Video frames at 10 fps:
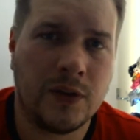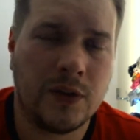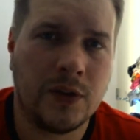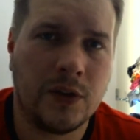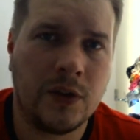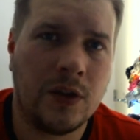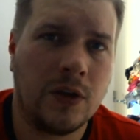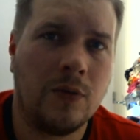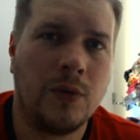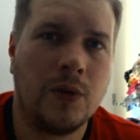to znaczy nikt nie
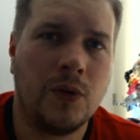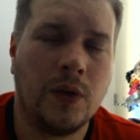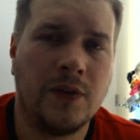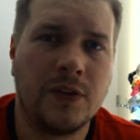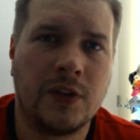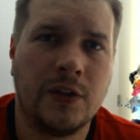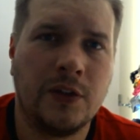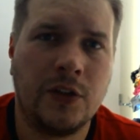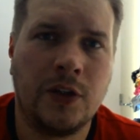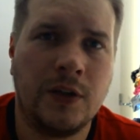komentuje w
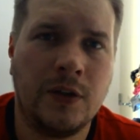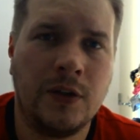zasadzie